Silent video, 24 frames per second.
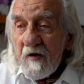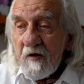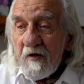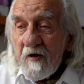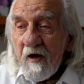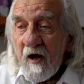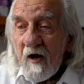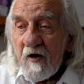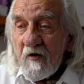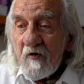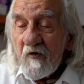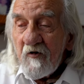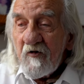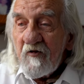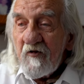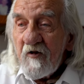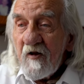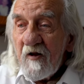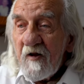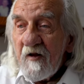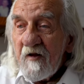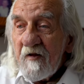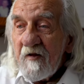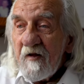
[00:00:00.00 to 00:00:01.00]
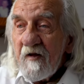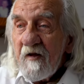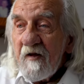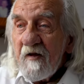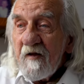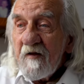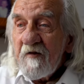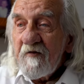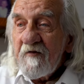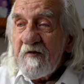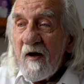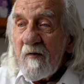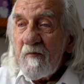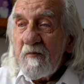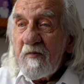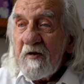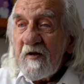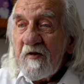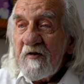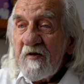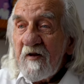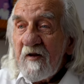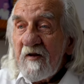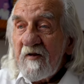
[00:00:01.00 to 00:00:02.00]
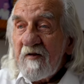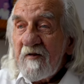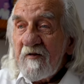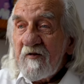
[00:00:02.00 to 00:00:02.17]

jak nosili zabitych,